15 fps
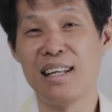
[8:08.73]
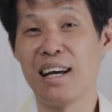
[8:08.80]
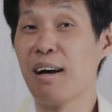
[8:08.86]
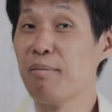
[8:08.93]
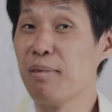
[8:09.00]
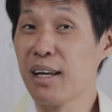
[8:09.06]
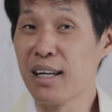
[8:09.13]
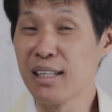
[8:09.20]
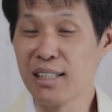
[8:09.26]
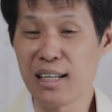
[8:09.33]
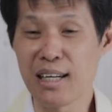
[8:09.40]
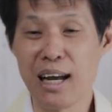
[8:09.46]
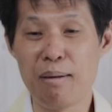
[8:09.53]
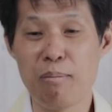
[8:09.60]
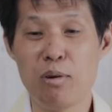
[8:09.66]
นะครับในกิจ
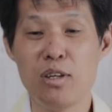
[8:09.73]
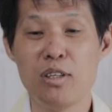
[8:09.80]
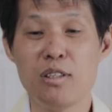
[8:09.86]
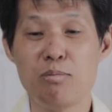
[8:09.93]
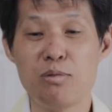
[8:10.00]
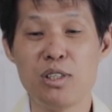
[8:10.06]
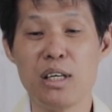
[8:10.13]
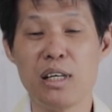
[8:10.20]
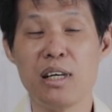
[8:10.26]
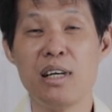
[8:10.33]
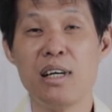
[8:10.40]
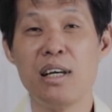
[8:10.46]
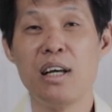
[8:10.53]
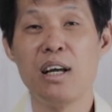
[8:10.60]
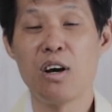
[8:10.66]
การบทที่สิบสี่
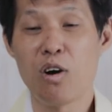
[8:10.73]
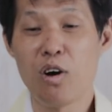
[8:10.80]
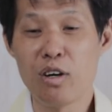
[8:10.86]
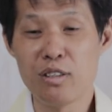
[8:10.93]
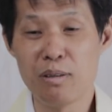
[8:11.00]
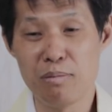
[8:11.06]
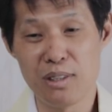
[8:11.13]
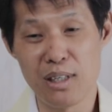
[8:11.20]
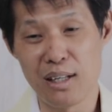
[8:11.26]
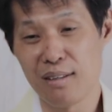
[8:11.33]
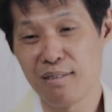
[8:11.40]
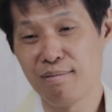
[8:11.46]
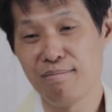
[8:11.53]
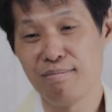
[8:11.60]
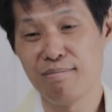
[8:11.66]
ข้อสิบเจ็ด
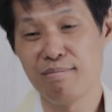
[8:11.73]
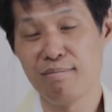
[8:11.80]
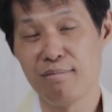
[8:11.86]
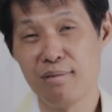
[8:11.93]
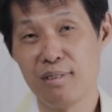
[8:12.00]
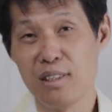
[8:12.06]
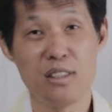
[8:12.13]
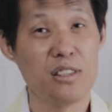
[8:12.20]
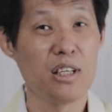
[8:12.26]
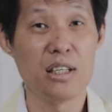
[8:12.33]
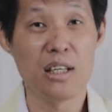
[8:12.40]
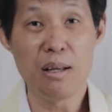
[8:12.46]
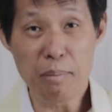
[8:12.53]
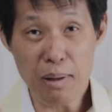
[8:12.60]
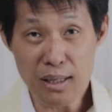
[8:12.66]
สิ่ง
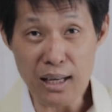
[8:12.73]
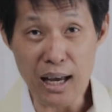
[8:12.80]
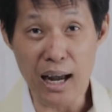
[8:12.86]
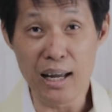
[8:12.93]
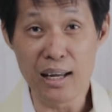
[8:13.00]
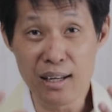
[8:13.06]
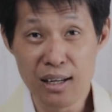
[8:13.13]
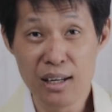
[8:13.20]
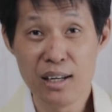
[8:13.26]
นี้บรรยาย